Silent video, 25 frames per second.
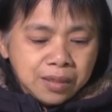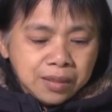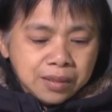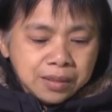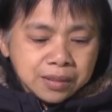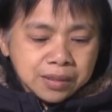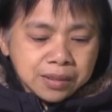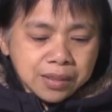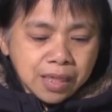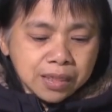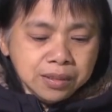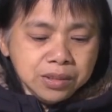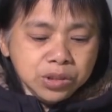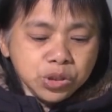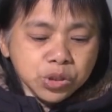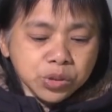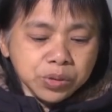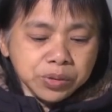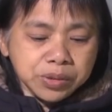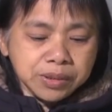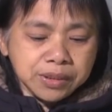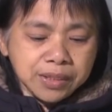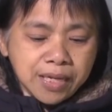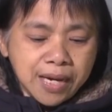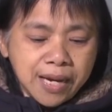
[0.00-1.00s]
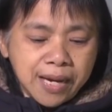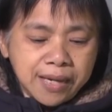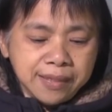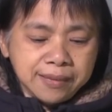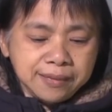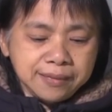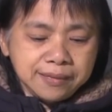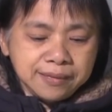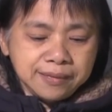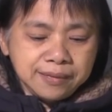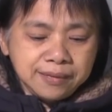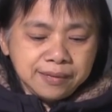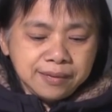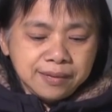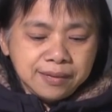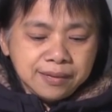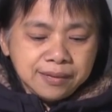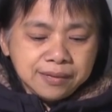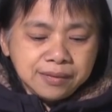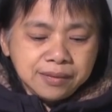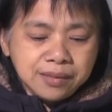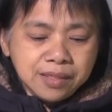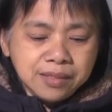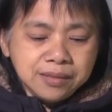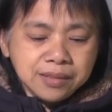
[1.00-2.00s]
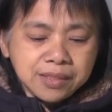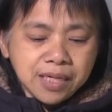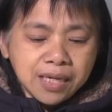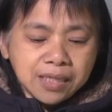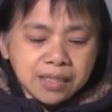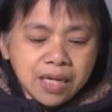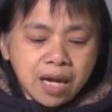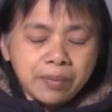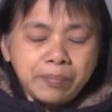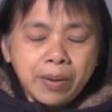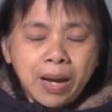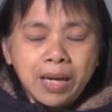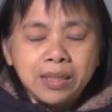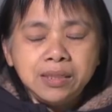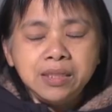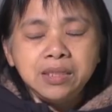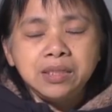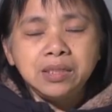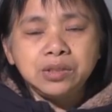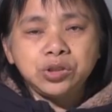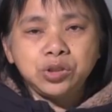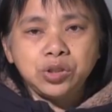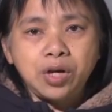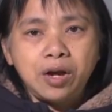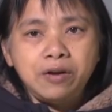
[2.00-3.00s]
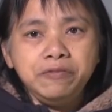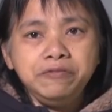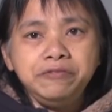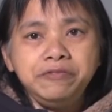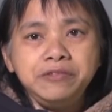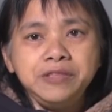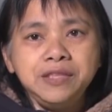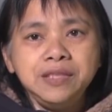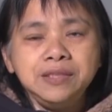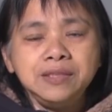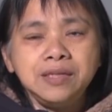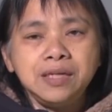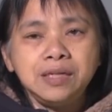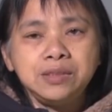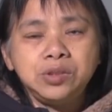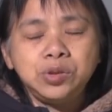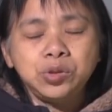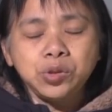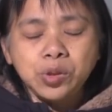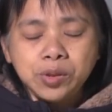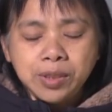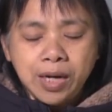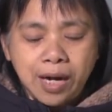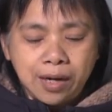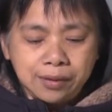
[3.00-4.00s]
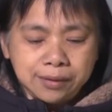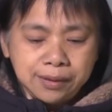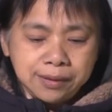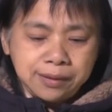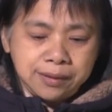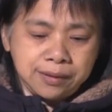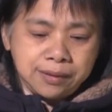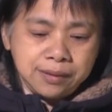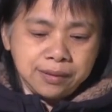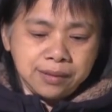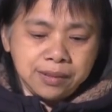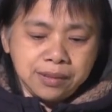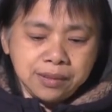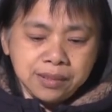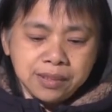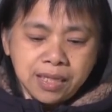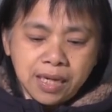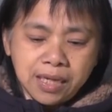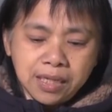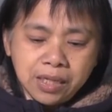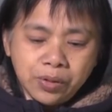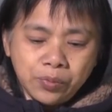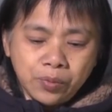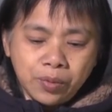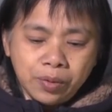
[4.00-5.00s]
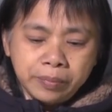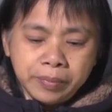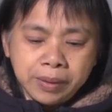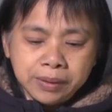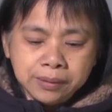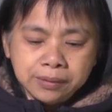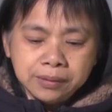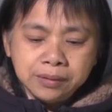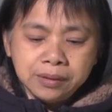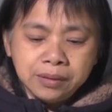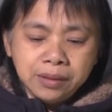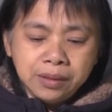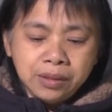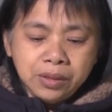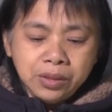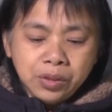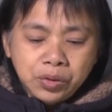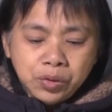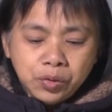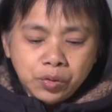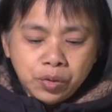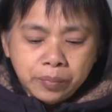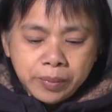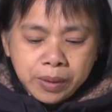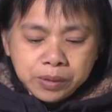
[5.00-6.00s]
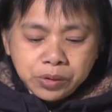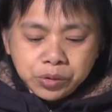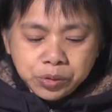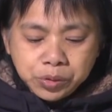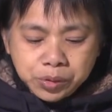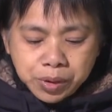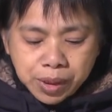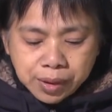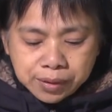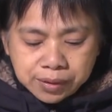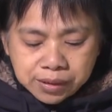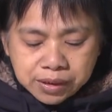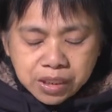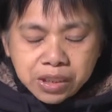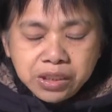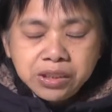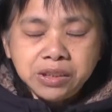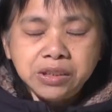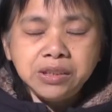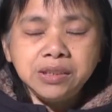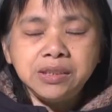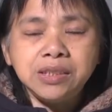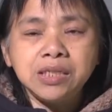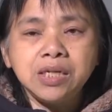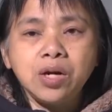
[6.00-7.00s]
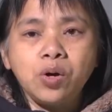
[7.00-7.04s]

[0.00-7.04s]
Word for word: 神就是爱，现在他把那个传福音的最好的时机给了我们。我们需要珍惜这